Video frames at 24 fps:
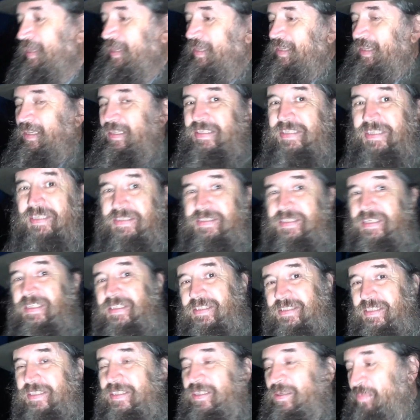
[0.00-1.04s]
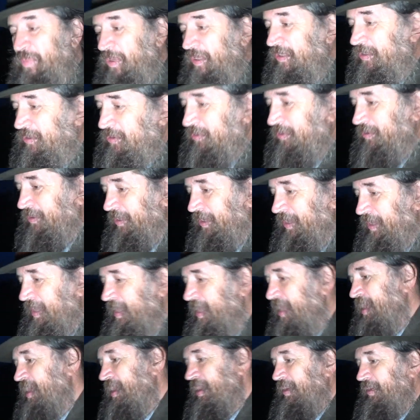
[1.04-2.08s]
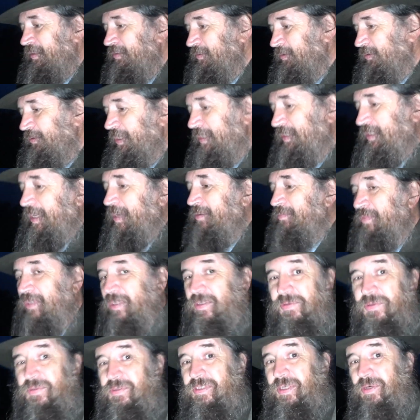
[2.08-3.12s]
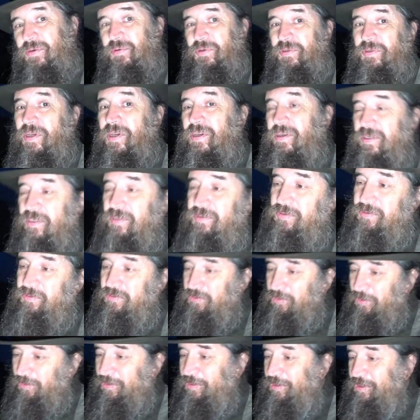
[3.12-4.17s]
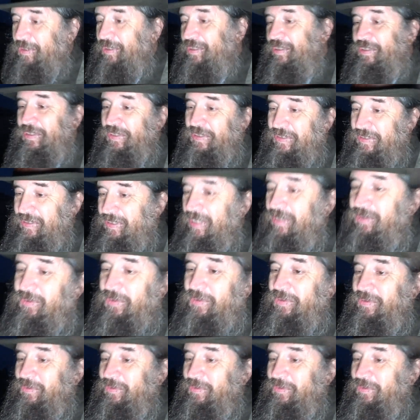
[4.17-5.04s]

Секрет-то небольшой, но на самом деле он такой толстый и шерстяной